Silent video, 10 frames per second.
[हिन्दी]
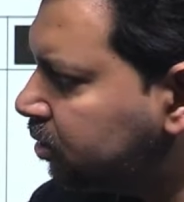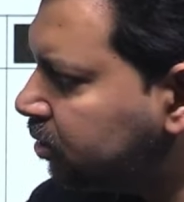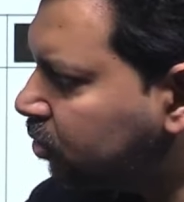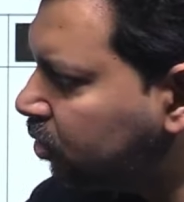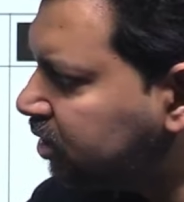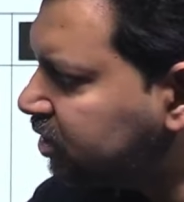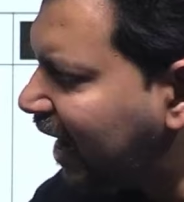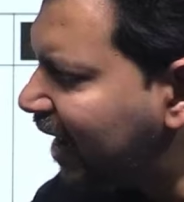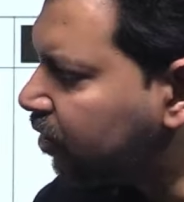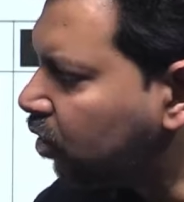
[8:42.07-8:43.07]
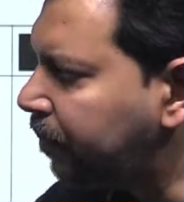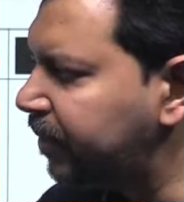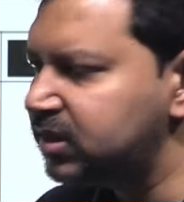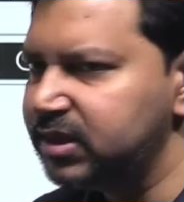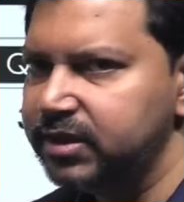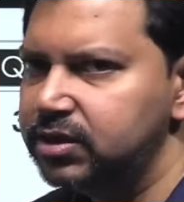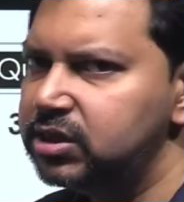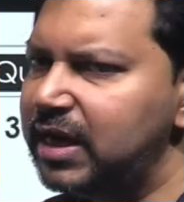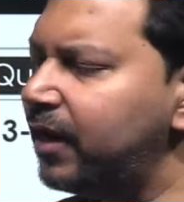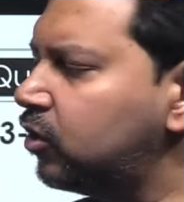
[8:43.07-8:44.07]
कुल चार टॉपिक्स हैं
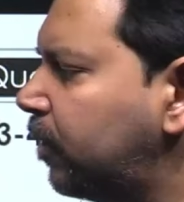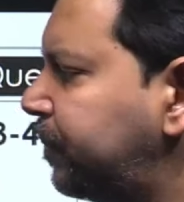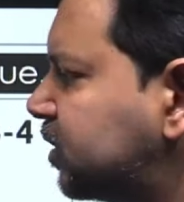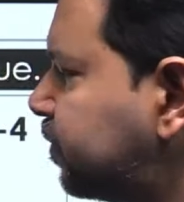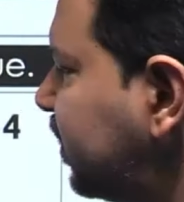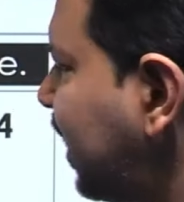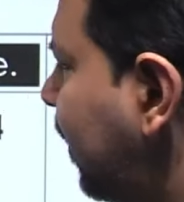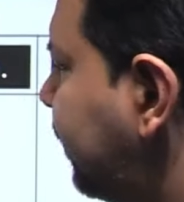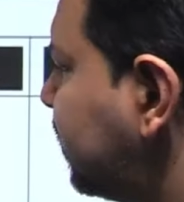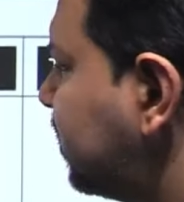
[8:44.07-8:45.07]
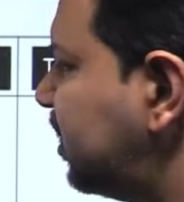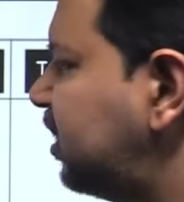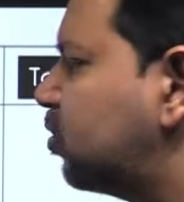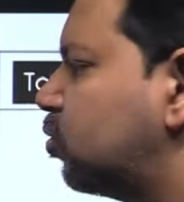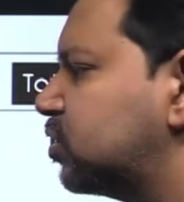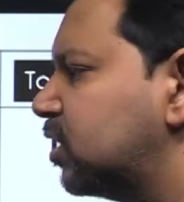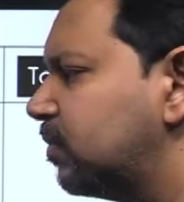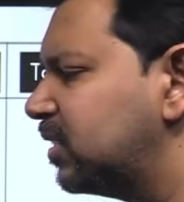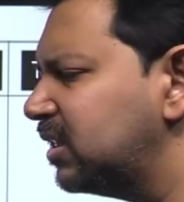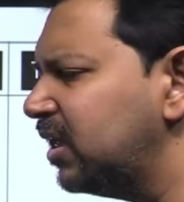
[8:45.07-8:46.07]
चार टॉपिक्स पे यहाँ पर तीन क्वेश्चन
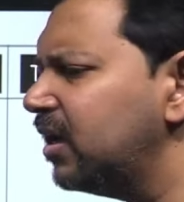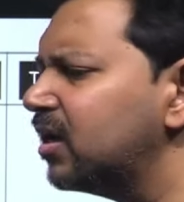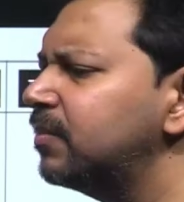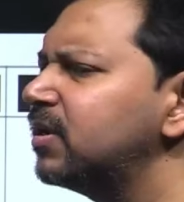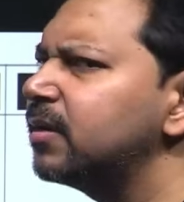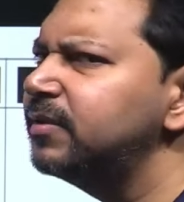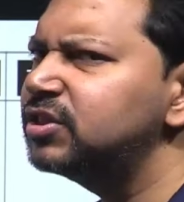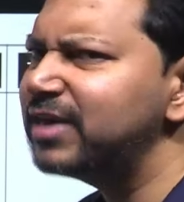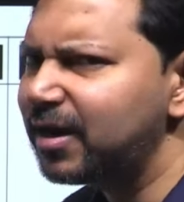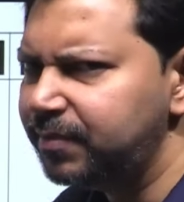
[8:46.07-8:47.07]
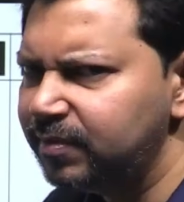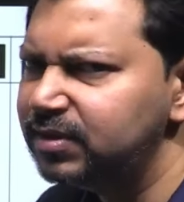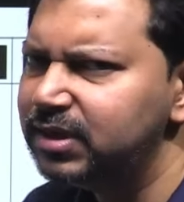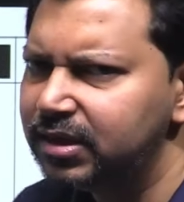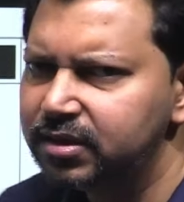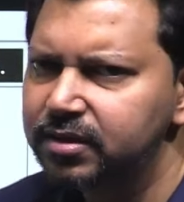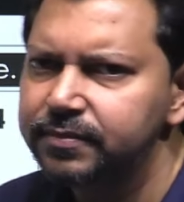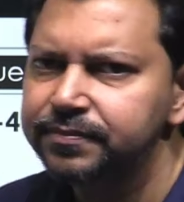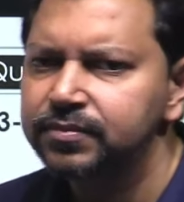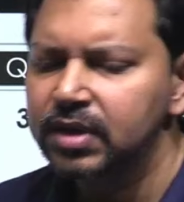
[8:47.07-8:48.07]
बनते हैं कभी कभी चार भी बन जाते हैं
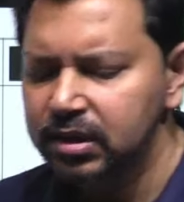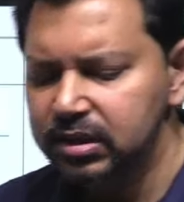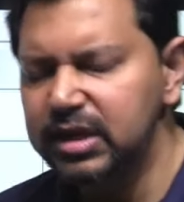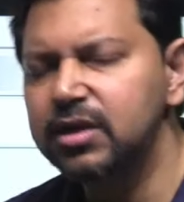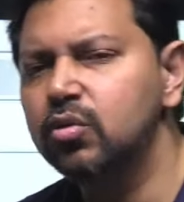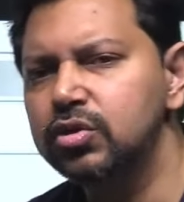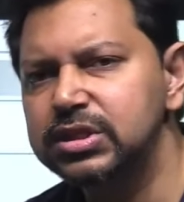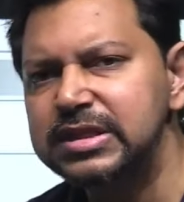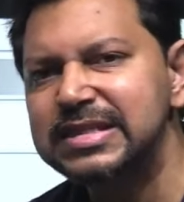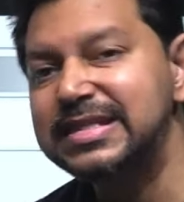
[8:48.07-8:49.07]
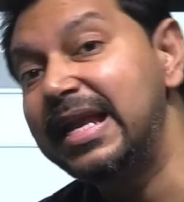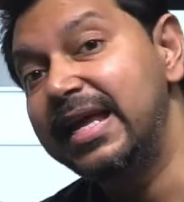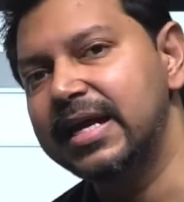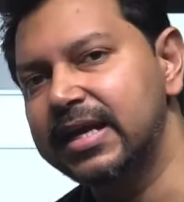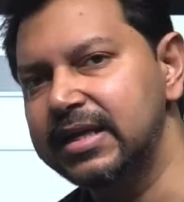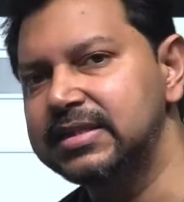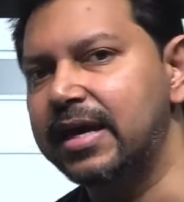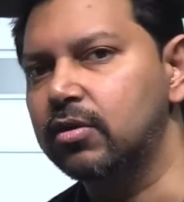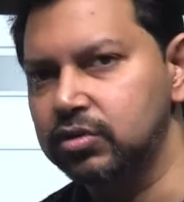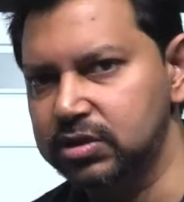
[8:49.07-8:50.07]
तीन क्वेश्चन से लेकर के
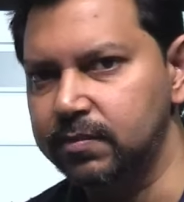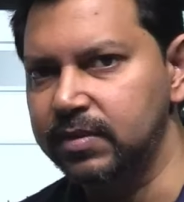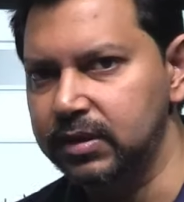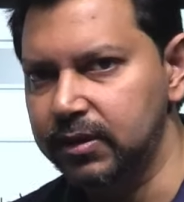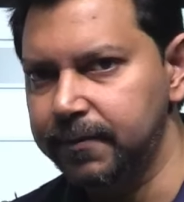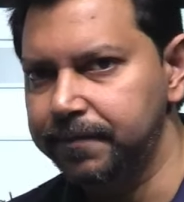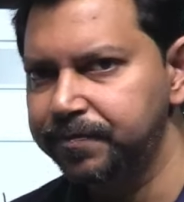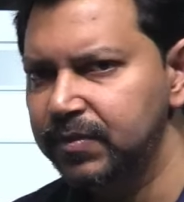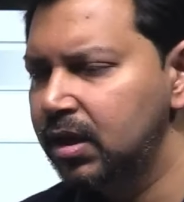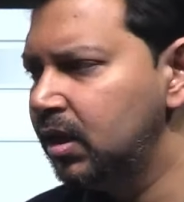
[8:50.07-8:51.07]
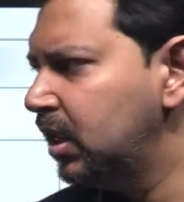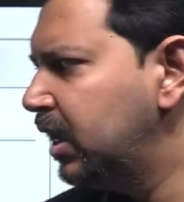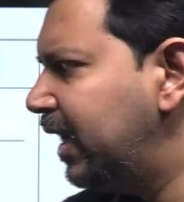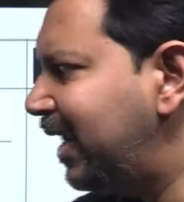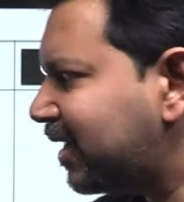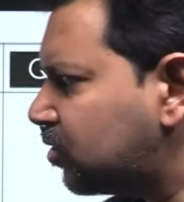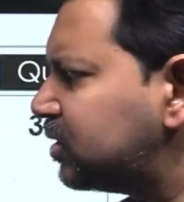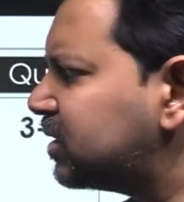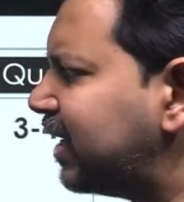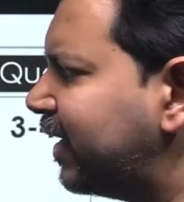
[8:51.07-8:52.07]
चार क्वेश्चन बनते हैं
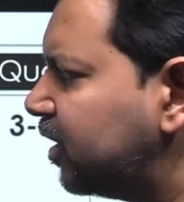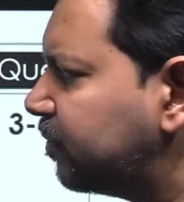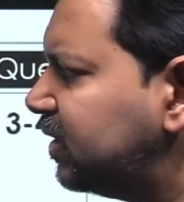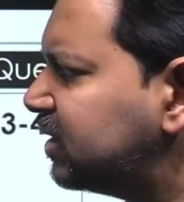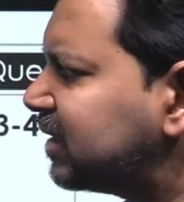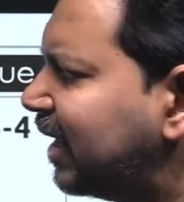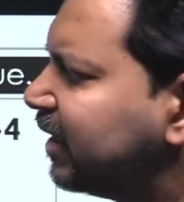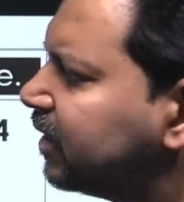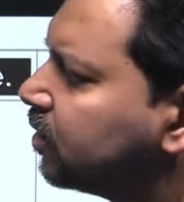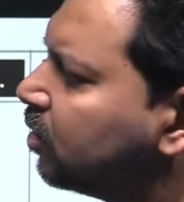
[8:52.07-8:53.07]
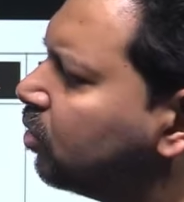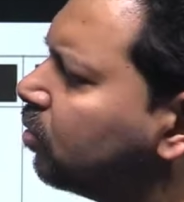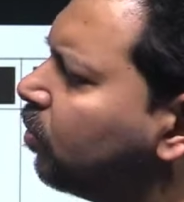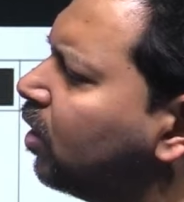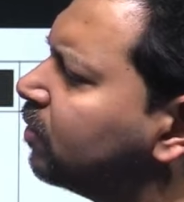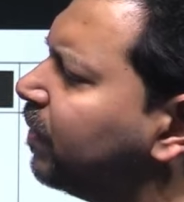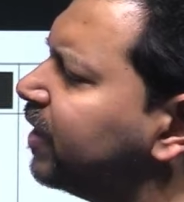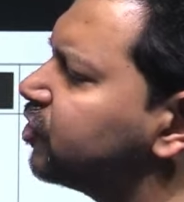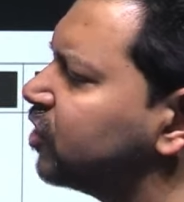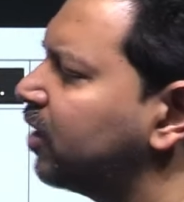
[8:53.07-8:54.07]
इलेक्ट्रोस्टैटिक में ज़्यादातर लोग बहुत
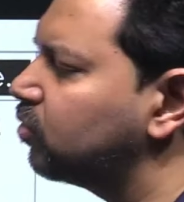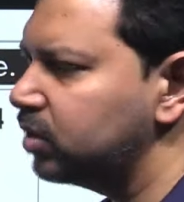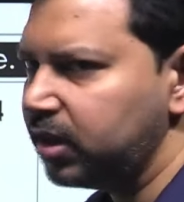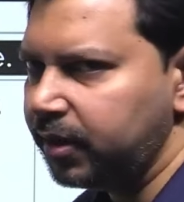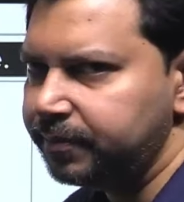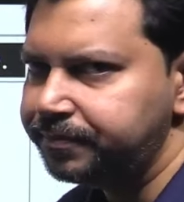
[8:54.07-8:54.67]
परेशान होते हैं